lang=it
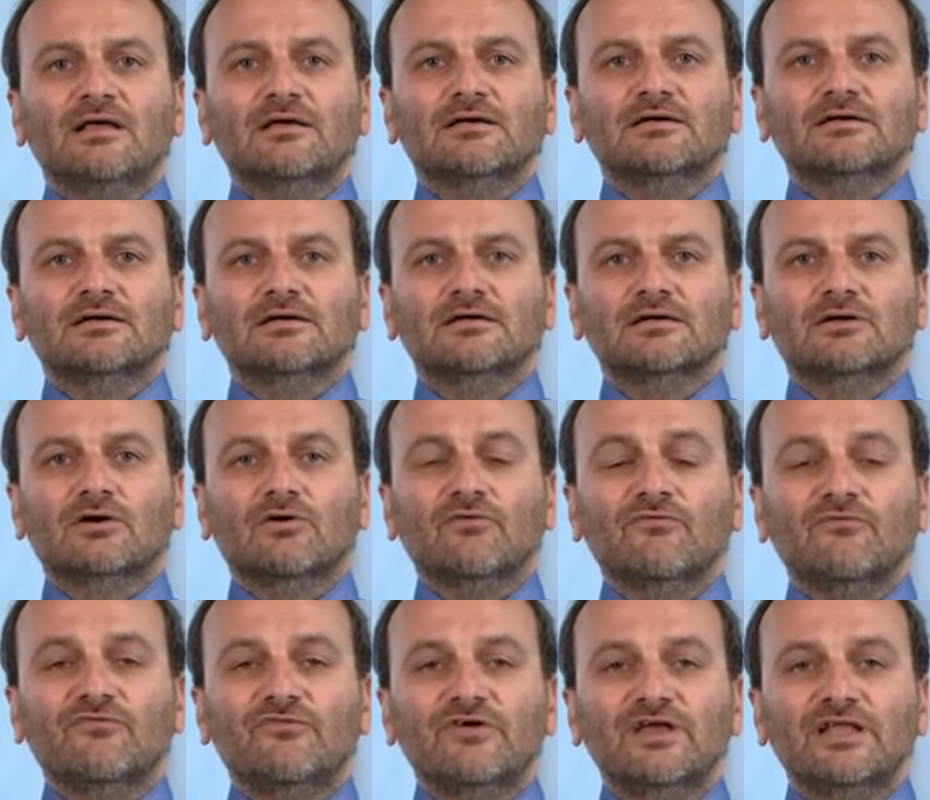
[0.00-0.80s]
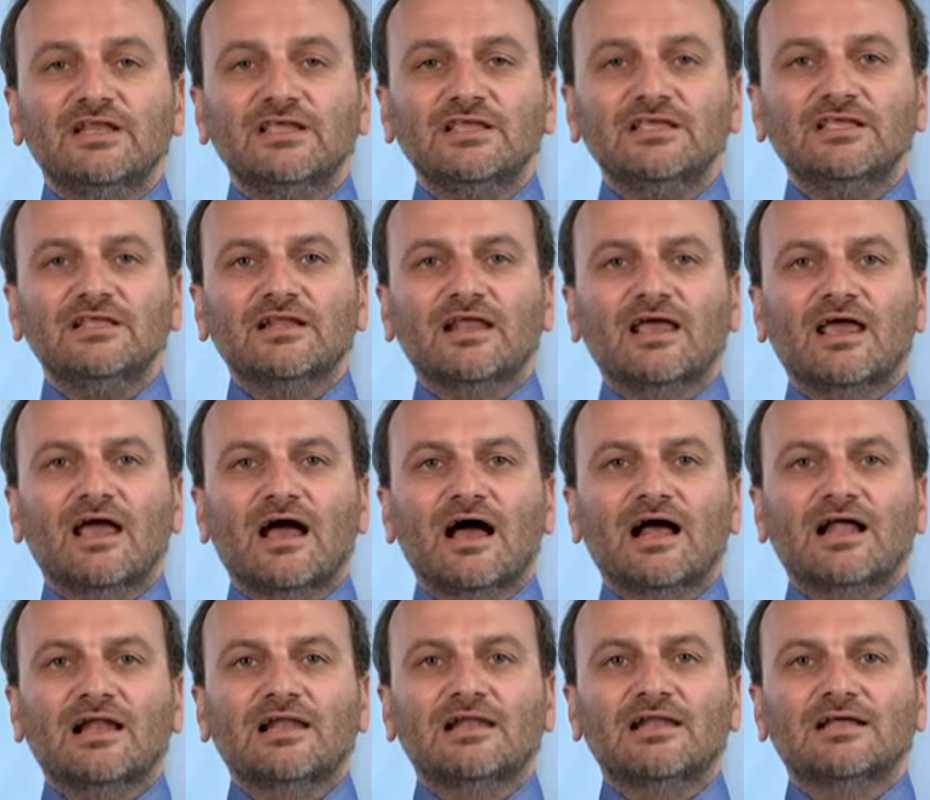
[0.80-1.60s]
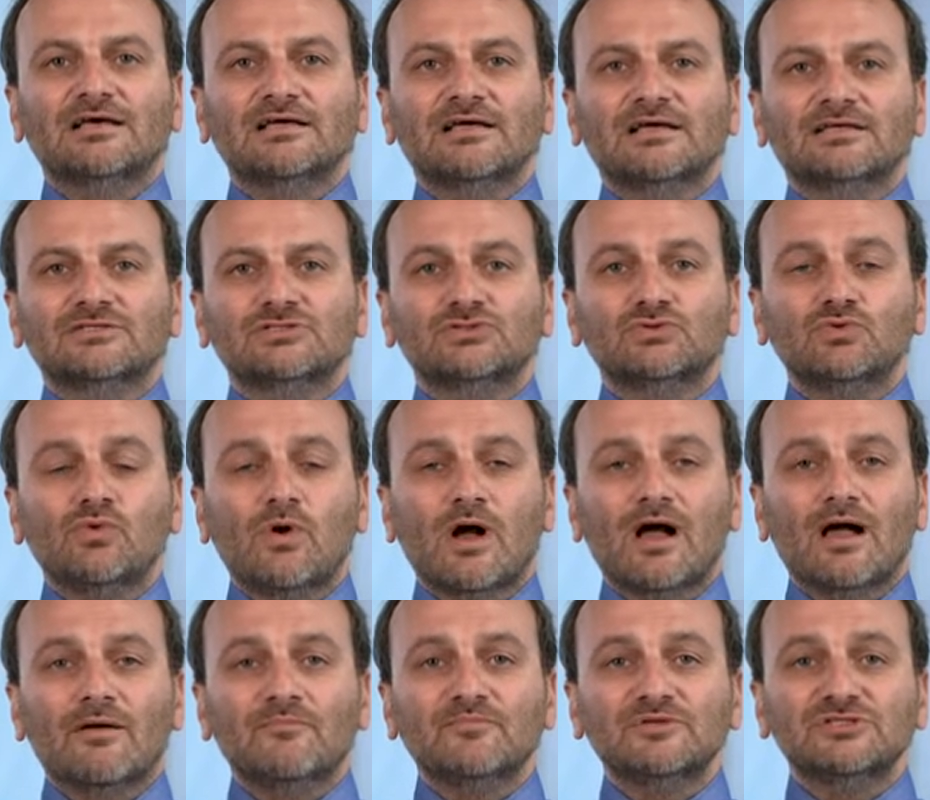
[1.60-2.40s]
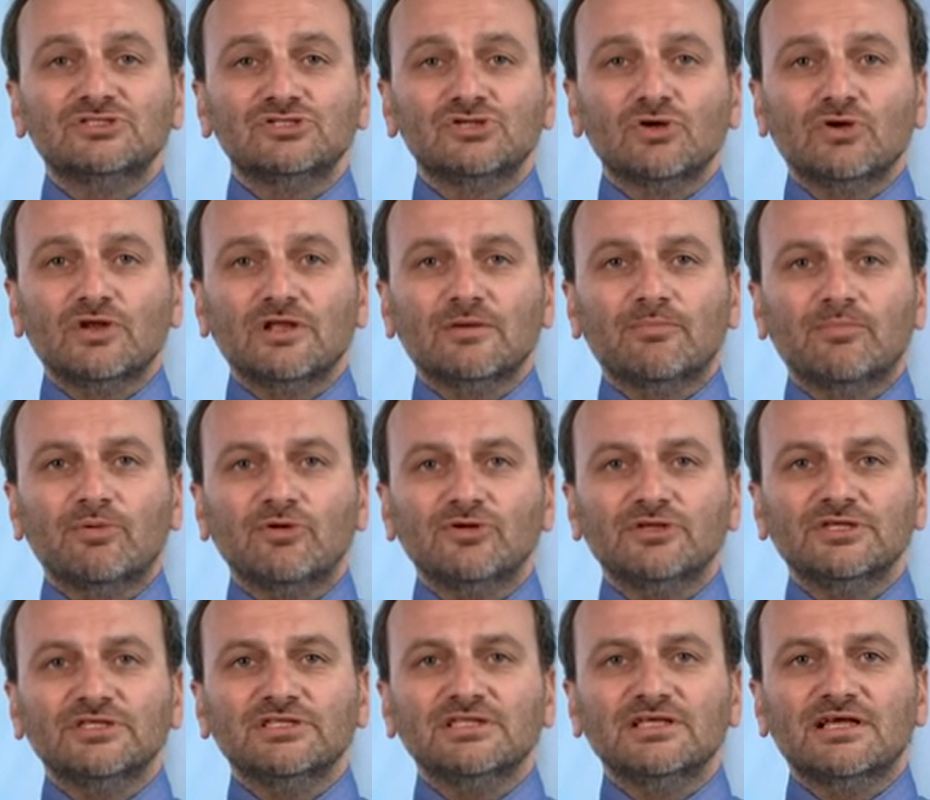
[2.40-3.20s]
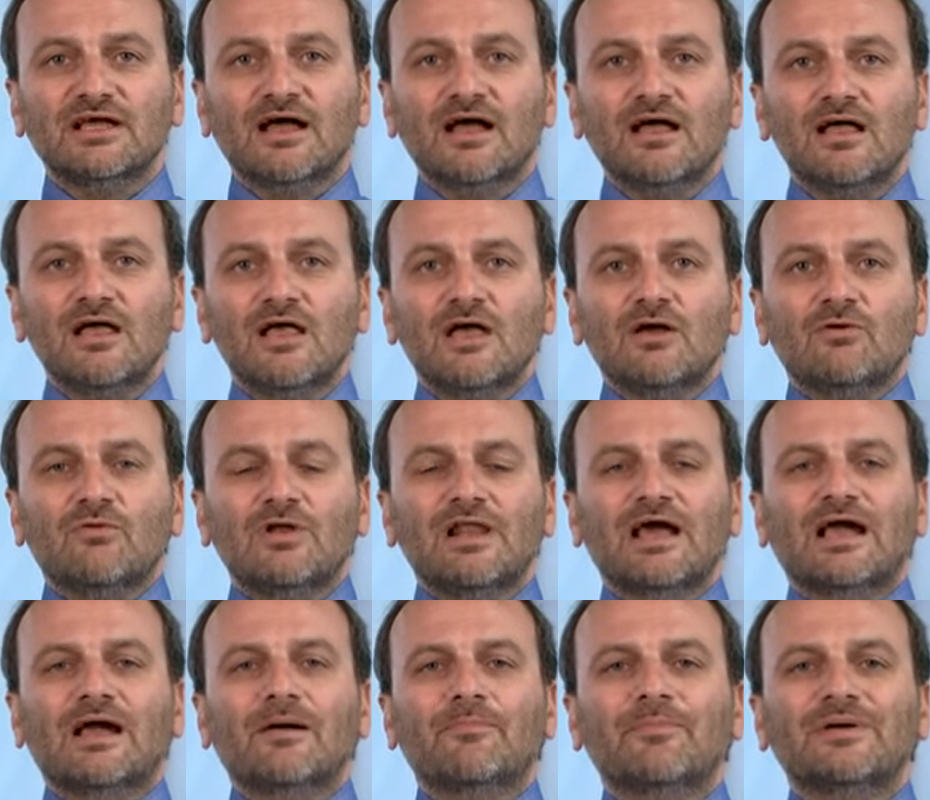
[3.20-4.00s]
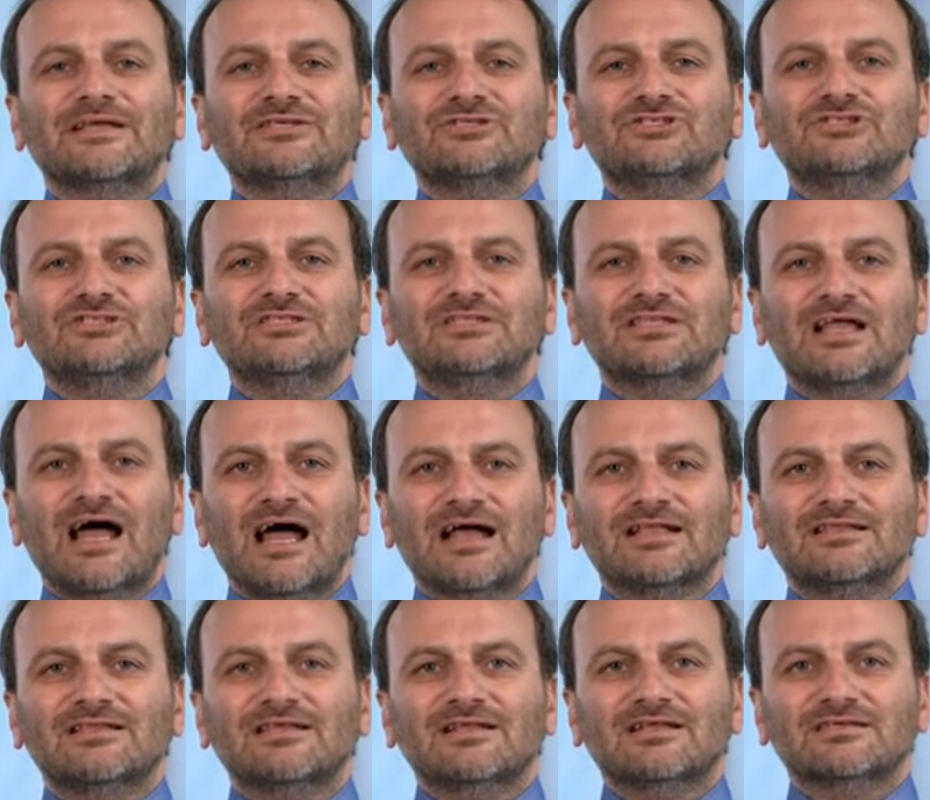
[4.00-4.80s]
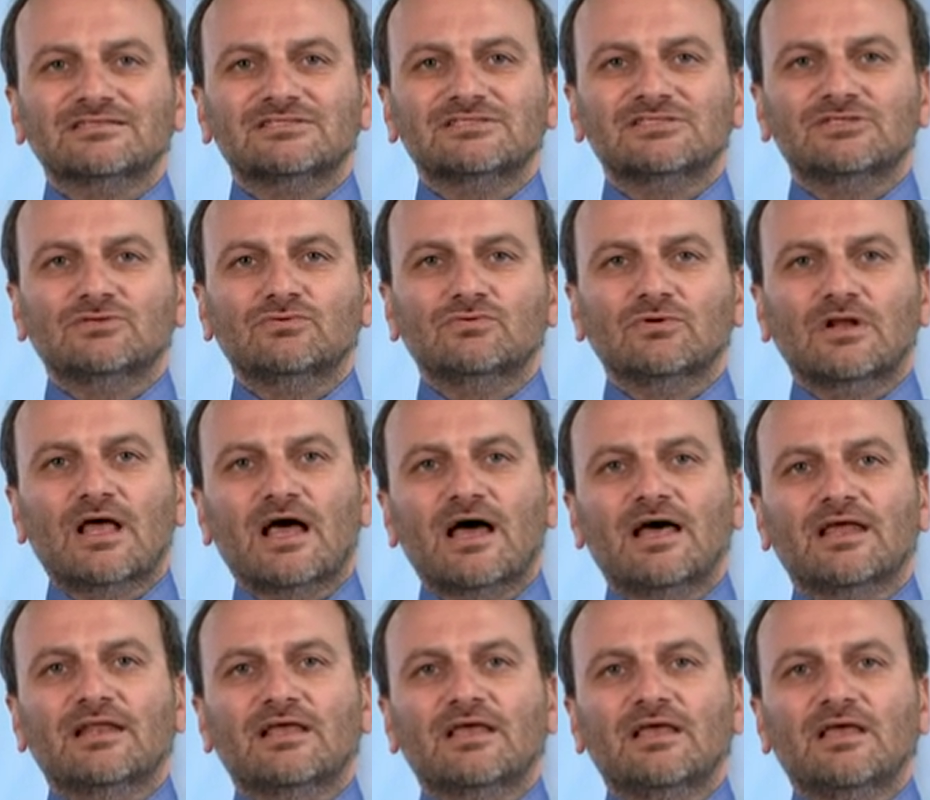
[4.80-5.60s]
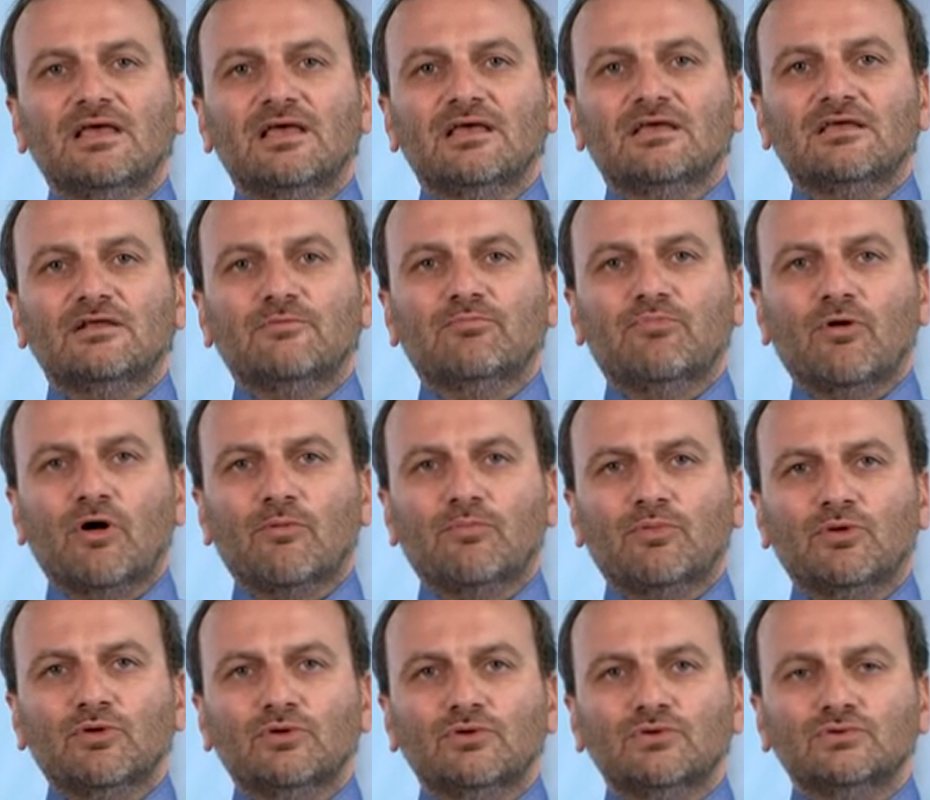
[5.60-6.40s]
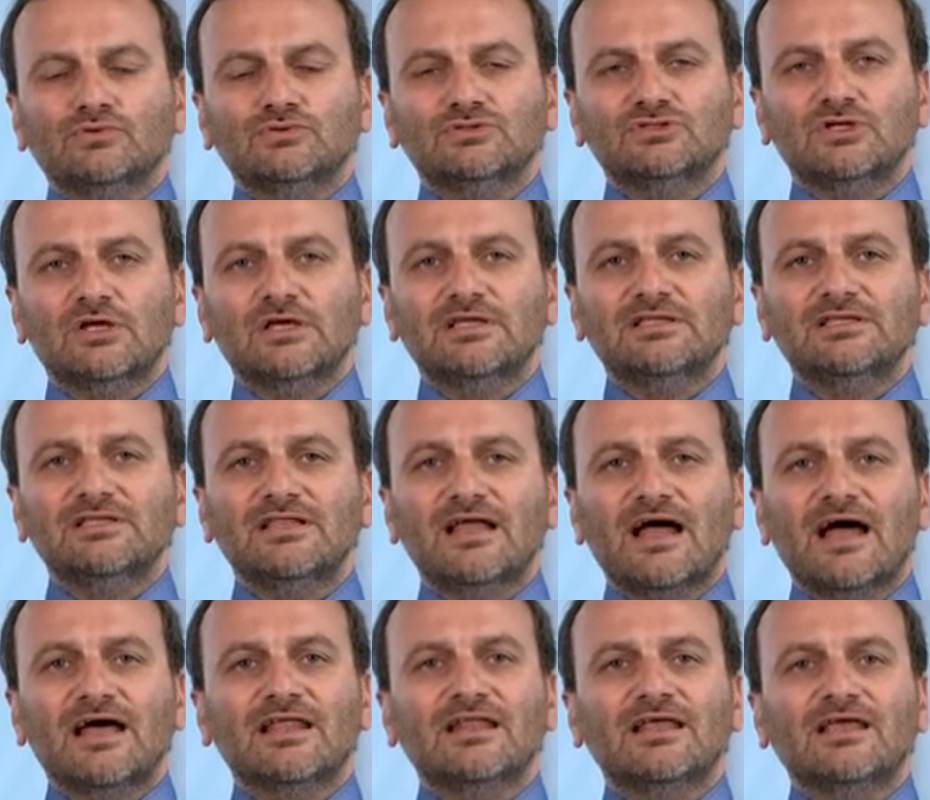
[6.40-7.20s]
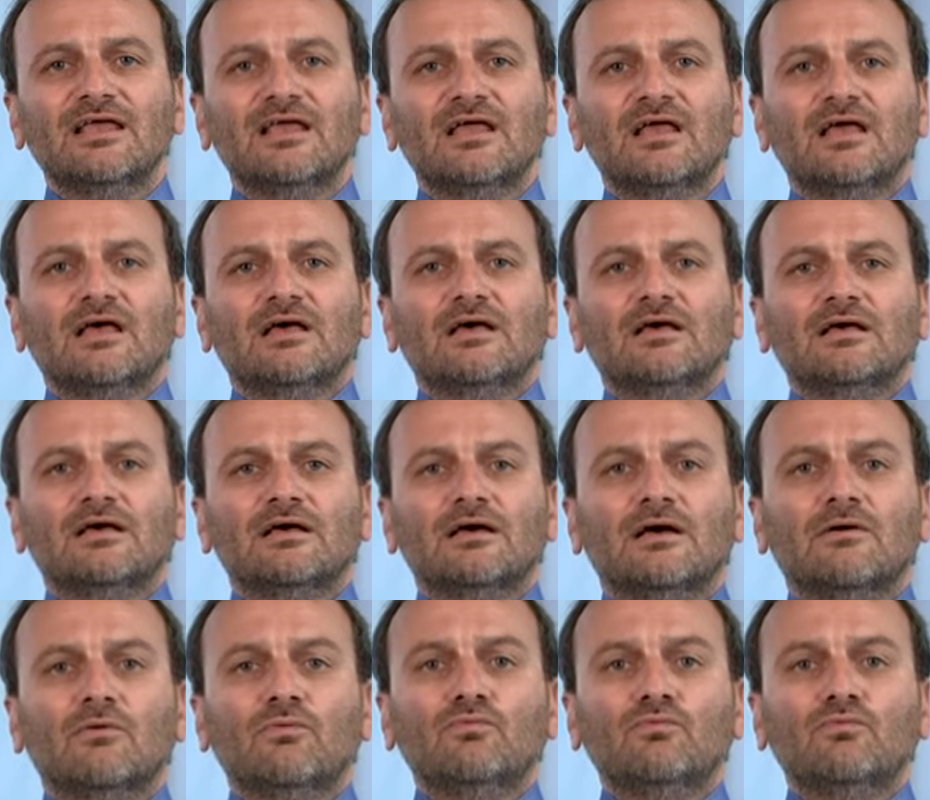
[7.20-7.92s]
eh, conferire alla sua missione politica quella capacità di rassicurare il popolo russo e di dare eh,